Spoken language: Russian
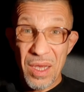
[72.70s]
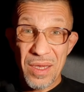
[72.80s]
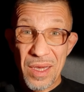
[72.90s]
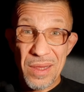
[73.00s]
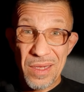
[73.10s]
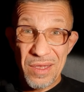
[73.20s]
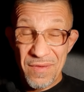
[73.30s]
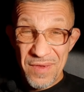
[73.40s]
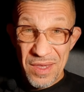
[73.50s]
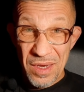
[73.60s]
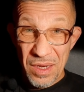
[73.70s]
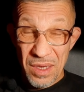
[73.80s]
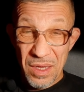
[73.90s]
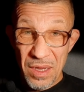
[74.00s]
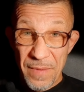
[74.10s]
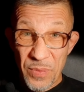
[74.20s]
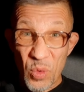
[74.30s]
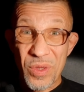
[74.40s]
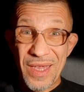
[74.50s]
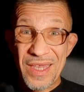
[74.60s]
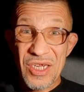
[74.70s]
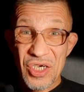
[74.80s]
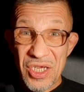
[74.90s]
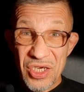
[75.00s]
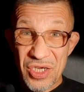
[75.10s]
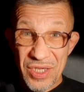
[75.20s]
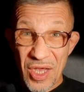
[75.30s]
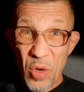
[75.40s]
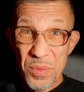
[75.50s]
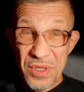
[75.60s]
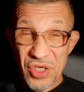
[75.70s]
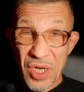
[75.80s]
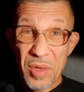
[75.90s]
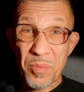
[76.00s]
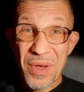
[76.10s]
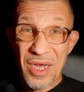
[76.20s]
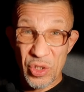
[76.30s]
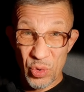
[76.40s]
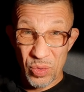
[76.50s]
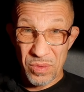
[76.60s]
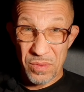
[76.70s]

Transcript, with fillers: Если не видели, то таких женщин я вам сейчас покажу.